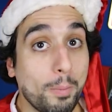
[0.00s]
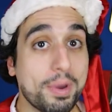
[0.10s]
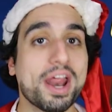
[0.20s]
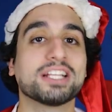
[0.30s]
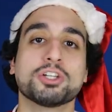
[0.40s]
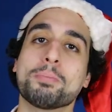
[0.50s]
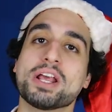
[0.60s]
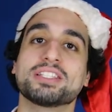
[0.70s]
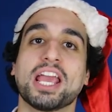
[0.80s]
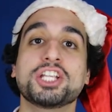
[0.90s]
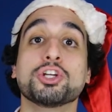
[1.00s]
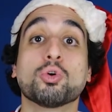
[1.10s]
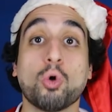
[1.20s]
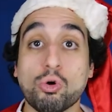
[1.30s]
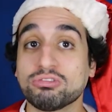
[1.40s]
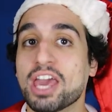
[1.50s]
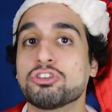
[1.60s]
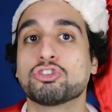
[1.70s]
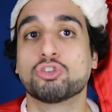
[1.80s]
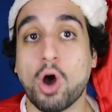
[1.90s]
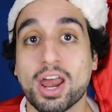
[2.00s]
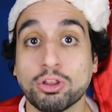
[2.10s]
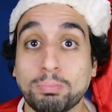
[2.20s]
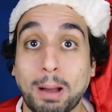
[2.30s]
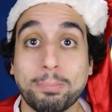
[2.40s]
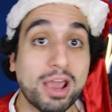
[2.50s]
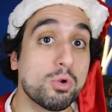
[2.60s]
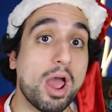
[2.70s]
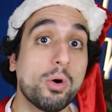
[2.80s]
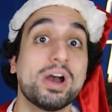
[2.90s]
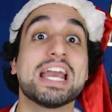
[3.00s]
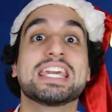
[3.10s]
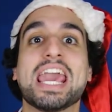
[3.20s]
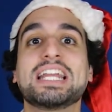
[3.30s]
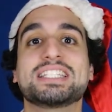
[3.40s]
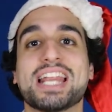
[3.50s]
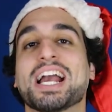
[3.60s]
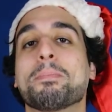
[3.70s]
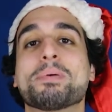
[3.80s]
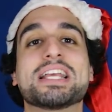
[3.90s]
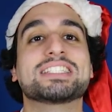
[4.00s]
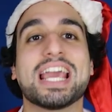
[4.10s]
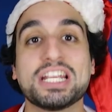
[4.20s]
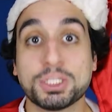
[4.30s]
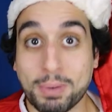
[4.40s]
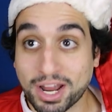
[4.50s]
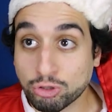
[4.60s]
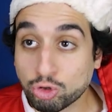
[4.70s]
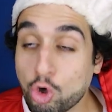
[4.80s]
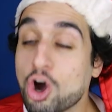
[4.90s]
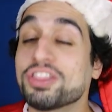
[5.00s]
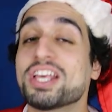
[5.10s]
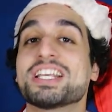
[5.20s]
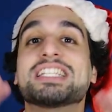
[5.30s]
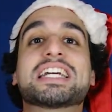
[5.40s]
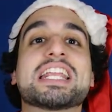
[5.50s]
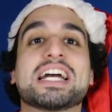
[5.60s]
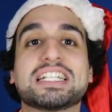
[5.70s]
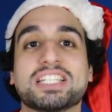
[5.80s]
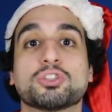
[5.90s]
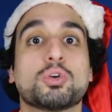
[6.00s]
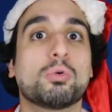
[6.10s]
Operação Presente conta a história do Papai Noel que entrega presentes para todas as crianças do